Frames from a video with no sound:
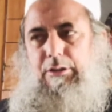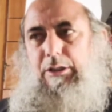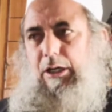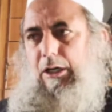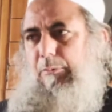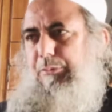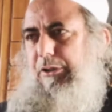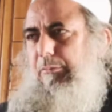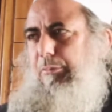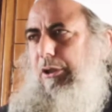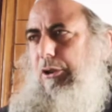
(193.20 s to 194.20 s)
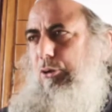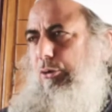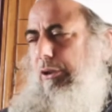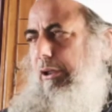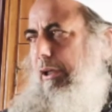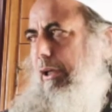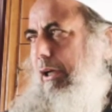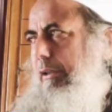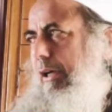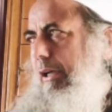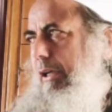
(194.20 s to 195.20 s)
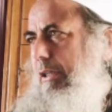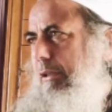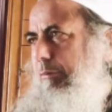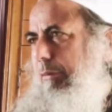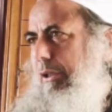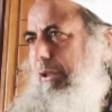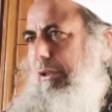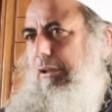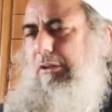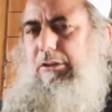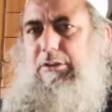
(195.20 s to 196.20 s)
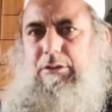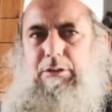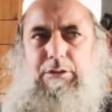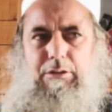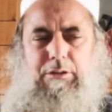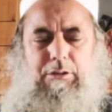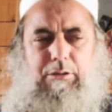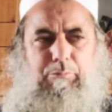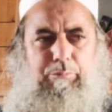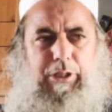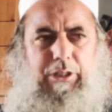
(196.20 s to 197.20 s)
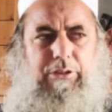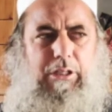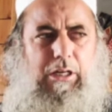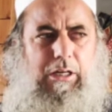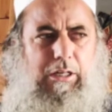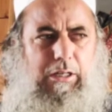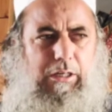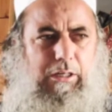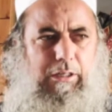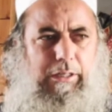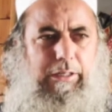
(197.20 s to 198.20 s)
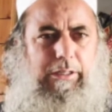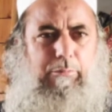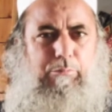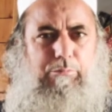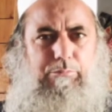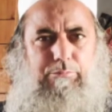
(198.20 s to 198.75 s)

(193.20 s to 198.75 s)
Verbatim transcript: कि आपके पास चूँकि नादार कस्म के बेसहारा गरीब